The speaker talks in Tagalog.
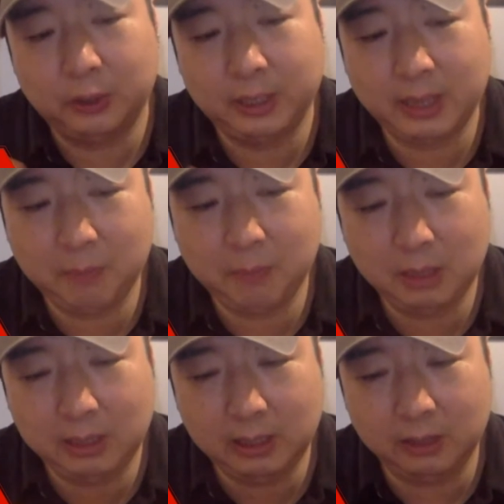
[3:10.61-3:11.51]
And I
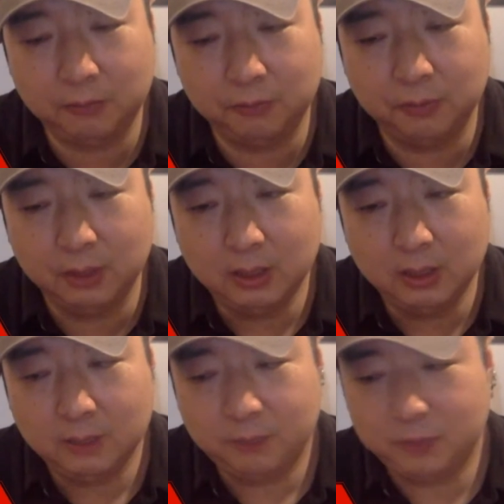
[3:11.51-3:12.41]
believe
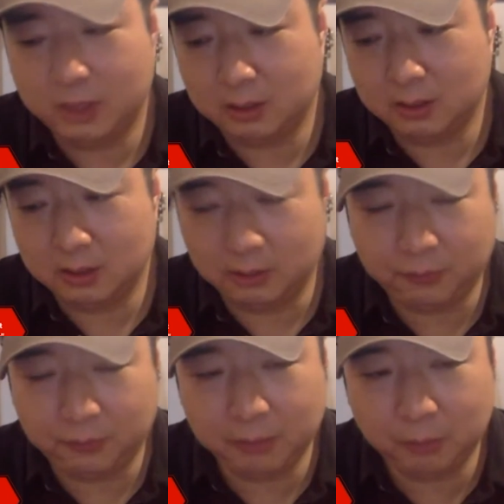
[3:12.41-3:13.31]
that the
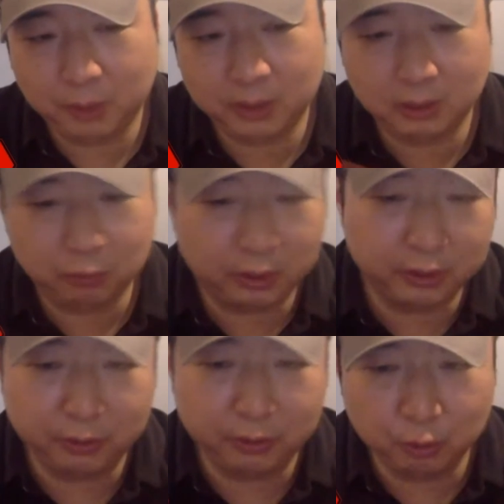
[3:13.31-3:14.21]
framework that we're
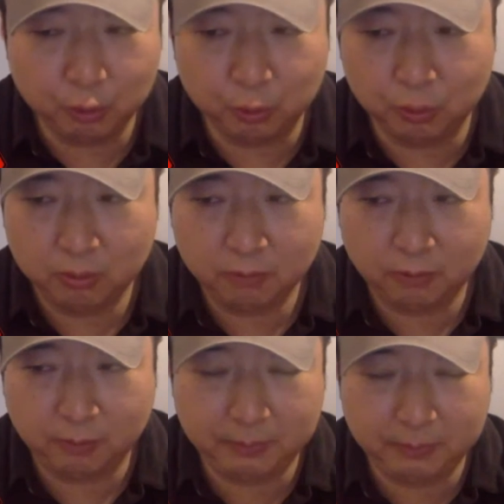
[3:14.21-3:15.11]
going to do
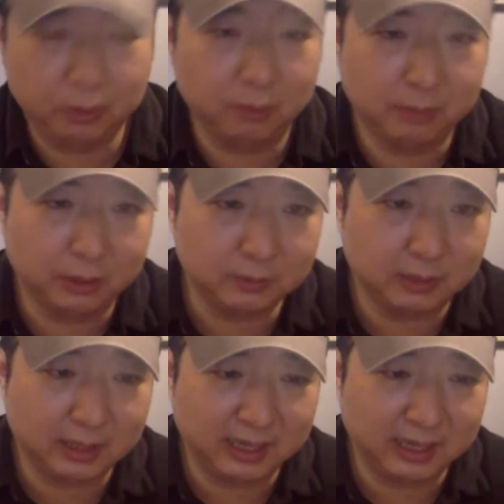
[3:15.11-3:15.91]
for people to bounce back,